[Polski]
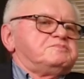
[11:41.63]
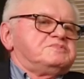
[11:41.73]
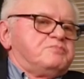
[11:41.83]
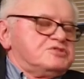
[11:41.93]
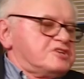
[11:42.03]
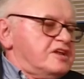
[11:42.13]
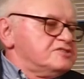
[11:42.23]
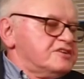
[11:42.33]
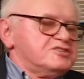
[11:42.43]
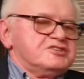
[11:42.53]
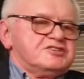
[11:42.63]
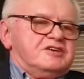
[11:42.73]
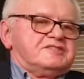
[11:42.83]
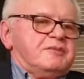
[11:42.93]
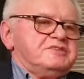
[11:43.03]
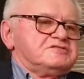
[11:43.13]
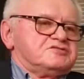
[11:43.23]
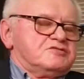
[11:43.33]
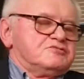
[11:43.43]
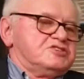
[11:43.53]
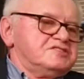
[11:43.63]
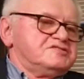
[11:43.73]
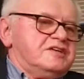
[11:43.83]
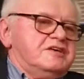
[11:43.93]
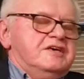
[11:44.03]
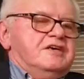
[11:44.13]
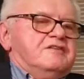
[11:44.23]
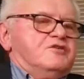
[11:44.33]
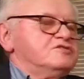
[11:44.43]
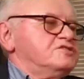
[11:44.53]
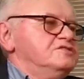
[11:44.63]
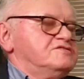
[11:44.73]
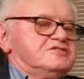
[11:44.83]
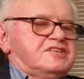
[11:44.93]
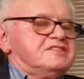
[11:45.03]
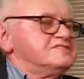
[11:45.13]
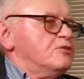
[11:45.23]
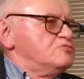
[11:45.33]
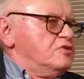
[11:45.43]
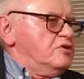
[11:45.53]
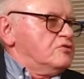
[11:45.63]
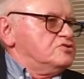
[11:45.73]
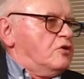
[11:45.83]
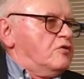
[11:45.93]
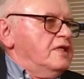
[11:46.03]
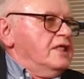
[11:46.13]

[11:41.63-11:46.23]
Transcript: podkreśla się, że tam jest, są częste wątki związane z autoironią,